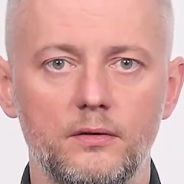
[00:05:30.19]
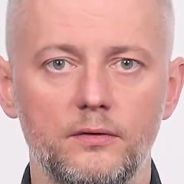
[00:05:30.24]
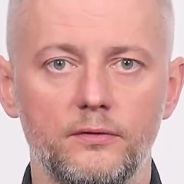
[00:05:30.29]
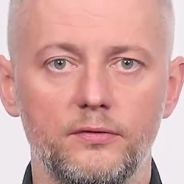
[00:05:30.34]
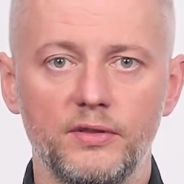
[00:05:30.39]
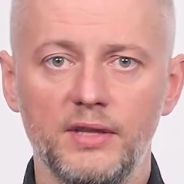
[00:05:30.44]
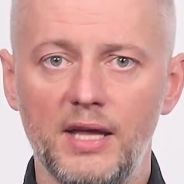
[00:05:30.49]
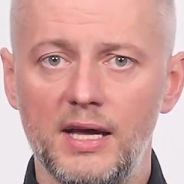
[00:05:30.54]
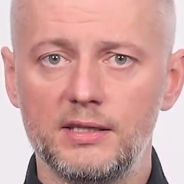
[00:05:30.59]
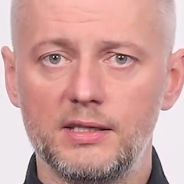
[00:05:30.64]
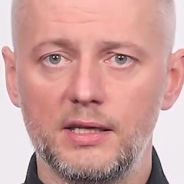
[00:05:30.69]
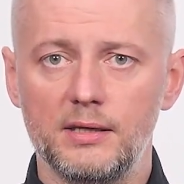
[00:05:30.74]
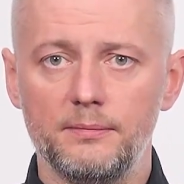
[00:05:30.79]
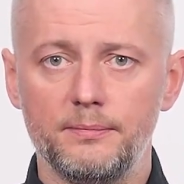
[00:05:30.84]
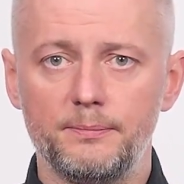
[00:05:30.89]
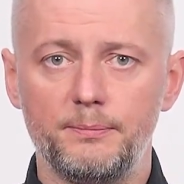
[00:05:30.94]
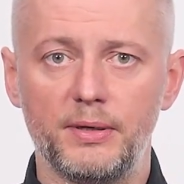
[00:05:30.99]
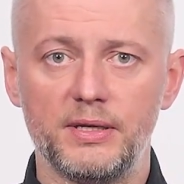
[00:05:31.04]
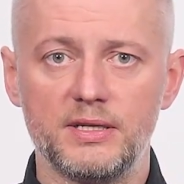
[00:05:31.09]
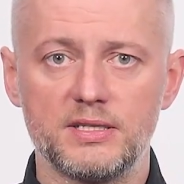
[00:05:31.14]
В
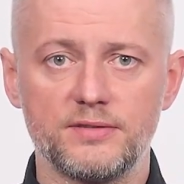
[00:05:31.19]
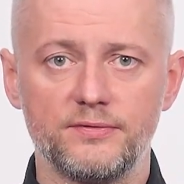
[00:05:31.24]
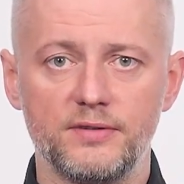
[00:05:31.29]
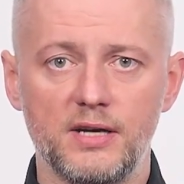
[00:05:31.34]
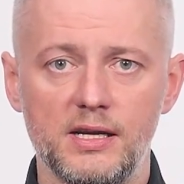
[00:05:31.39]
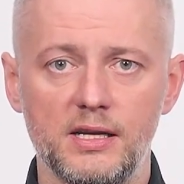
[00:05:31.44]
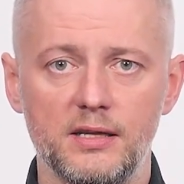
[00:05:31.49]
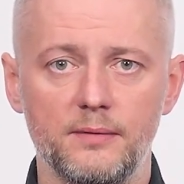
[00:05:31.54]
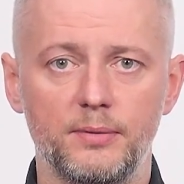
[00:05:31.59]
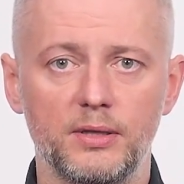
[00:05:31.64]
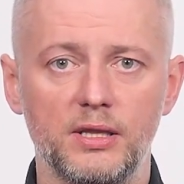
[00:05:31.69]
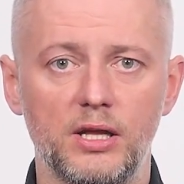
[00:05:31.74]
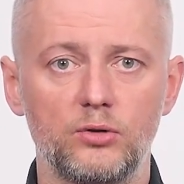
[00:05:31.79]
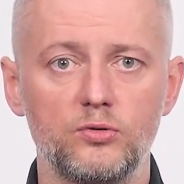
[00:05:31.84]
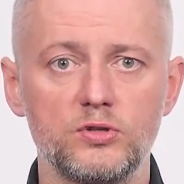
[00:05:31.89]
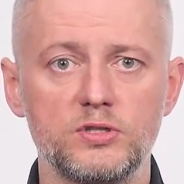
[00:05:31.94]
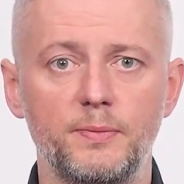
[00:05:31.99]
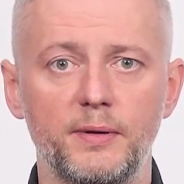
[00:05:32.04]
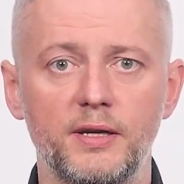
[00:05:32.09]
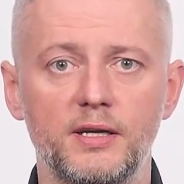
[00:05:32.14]
НАТО призвали
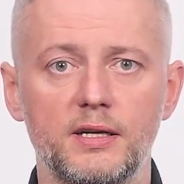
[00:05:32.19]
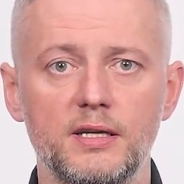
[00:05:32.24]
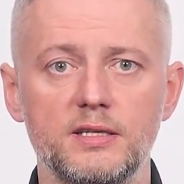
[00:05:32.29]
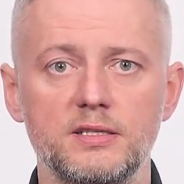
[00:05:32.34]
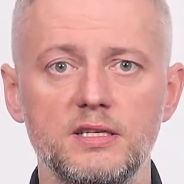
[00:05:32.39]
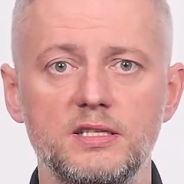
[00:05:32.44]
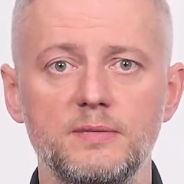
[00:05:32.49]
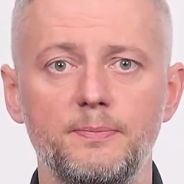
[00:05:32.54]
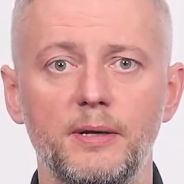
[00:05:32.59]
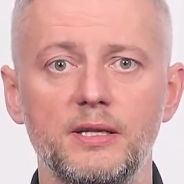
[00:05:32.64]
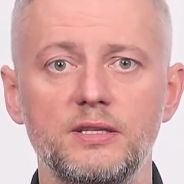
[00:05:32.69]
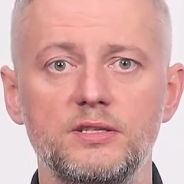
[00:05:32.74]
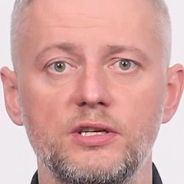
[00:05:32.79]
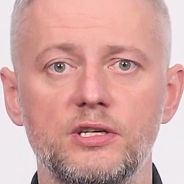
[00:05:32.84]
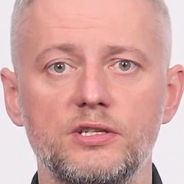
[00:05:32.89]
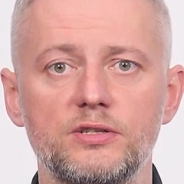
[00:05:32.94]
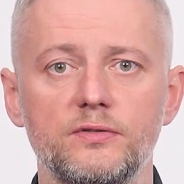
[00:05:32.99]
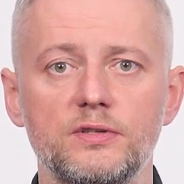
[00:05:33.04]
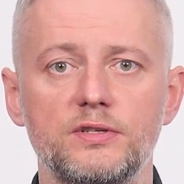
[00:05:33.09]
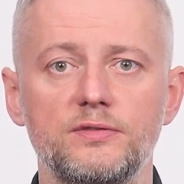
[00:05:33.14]
Беларусь прекратить
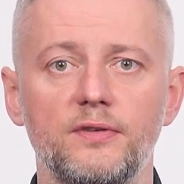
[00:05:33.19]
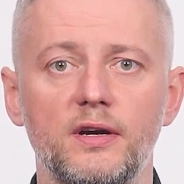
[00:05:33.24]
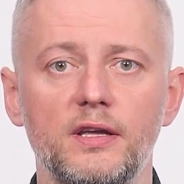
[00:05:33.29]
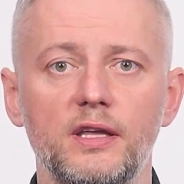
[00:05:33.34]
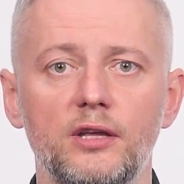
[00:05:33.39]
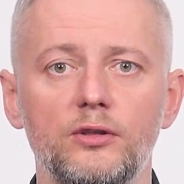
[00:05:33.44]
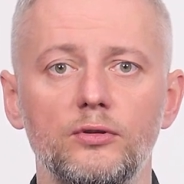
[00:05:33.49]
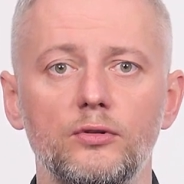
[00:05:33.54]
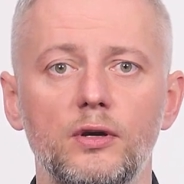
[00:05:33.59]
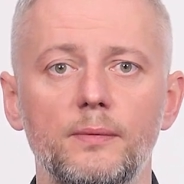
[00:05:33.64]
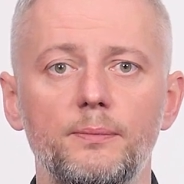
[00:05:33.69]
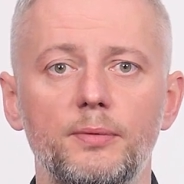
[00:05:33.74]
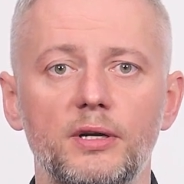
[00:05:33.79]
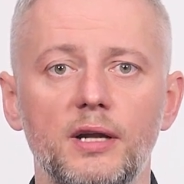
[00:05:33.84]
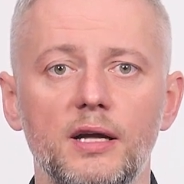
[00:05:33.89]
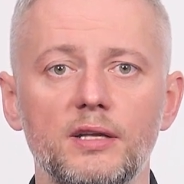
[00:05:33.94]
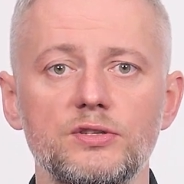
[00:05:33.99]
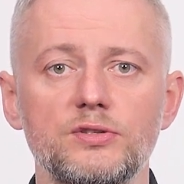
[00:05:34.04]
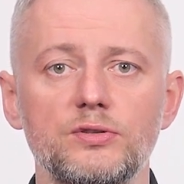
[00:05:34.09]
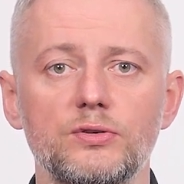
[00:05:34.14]
поддерживать военную
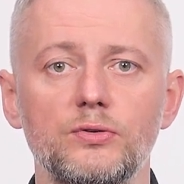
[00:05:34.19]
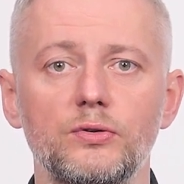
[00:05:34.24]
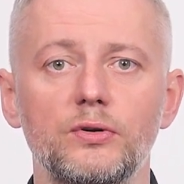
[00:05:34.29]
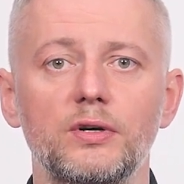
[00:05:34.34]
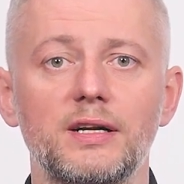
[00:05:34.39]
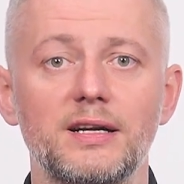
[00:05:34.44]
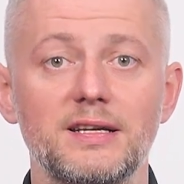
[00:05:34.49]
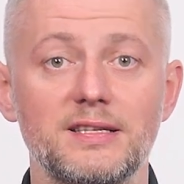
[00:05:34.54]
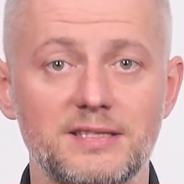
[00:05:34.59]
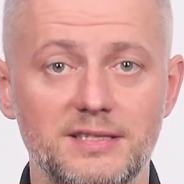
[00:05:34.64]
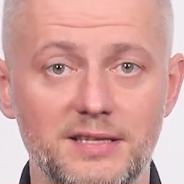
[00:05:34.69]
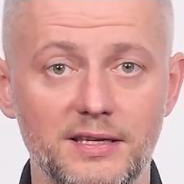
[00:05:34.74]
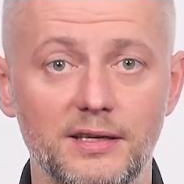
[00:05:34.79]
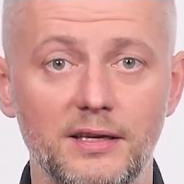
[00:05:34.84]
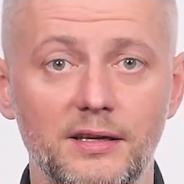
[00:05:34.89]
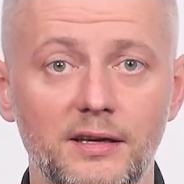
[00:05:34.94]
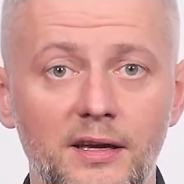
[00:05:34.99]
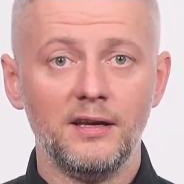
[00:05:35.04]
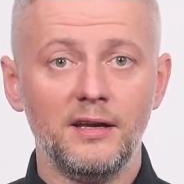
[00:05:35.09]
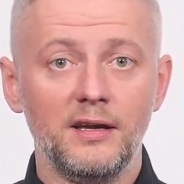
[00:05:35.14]
операцию
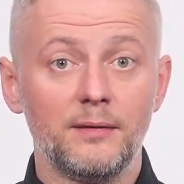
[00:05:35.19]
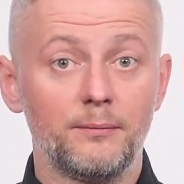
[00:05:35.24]
России.